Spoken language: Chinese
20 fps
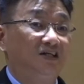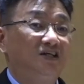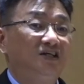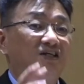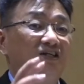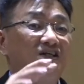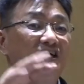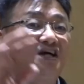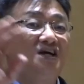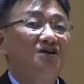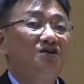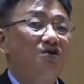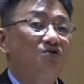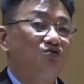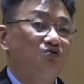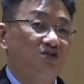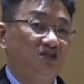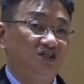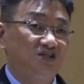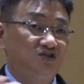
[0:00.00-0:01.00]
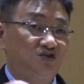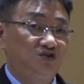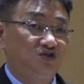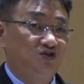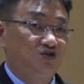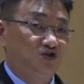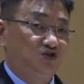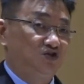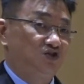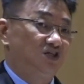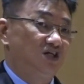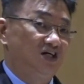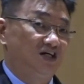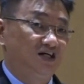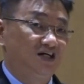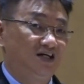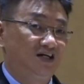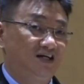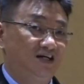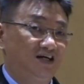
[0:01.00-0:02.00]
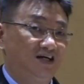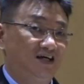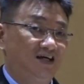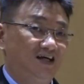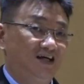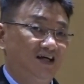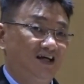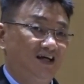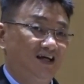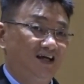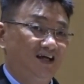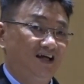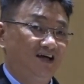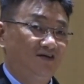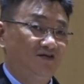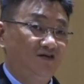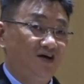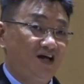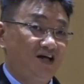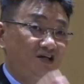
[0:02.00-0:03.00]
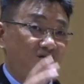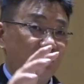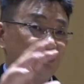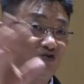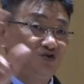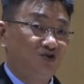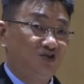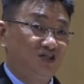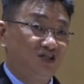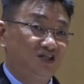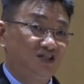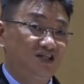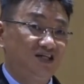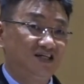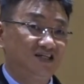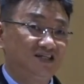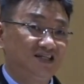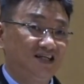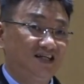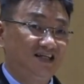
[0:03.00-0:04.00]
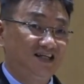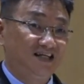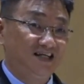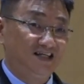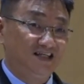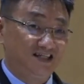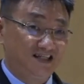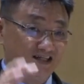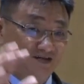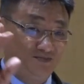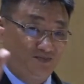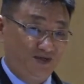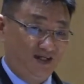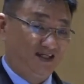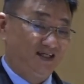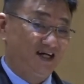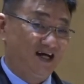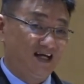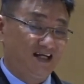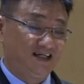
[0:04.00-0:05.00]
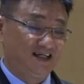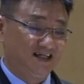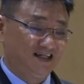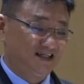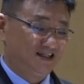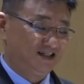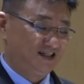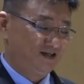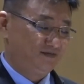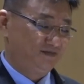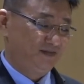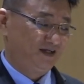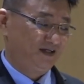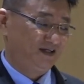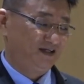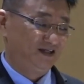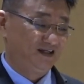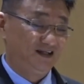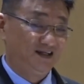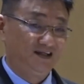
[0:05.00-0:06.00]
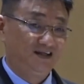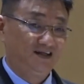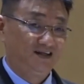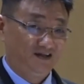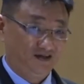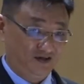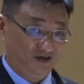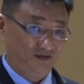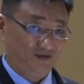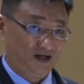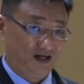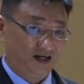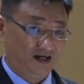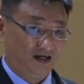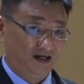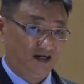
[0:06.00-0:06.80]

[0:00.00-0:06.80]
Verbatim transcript: 体贴肉体是死的，唯独体贴圣灵是平安跟生命，对吗？